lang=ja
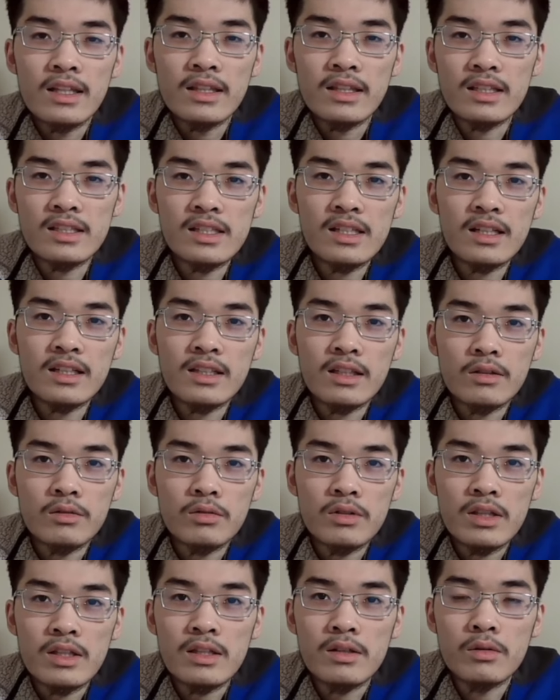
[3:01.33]
立ち上げた
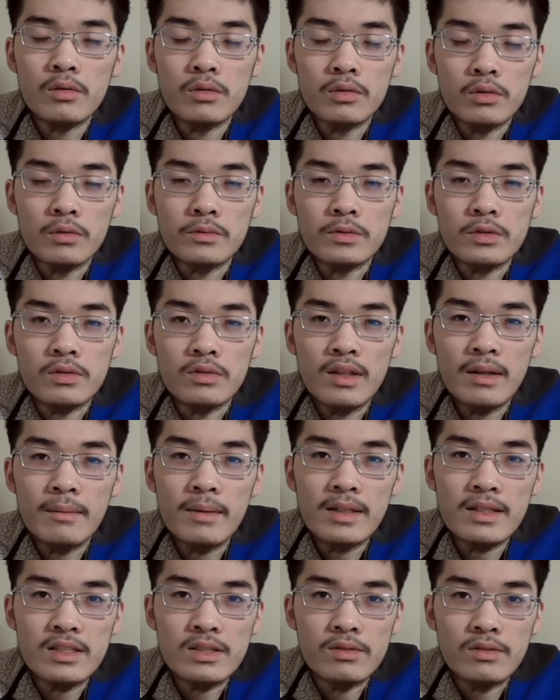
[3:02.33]
時以降のその
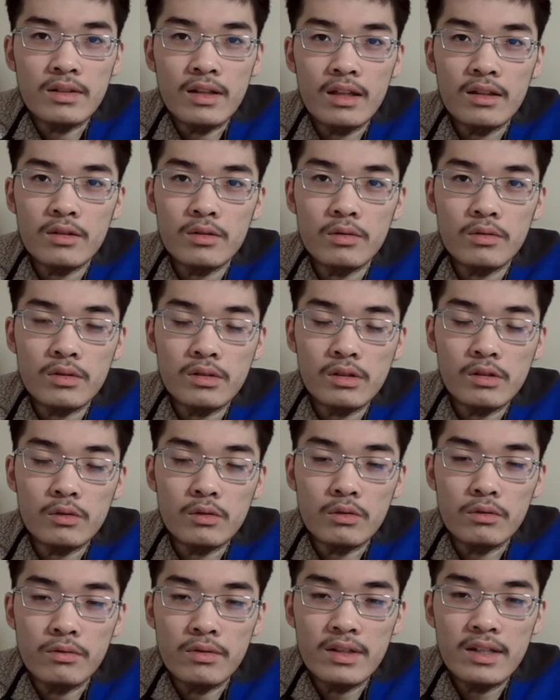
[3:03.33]
玉木氏の言動っていう
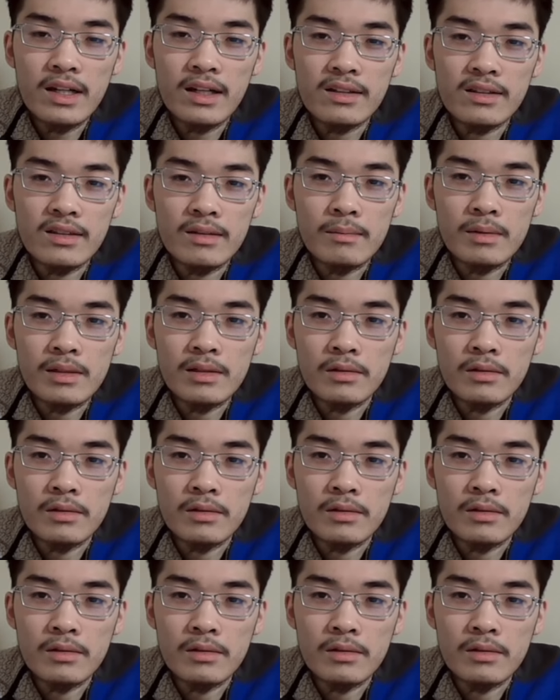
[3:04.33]
のを振り返ってみる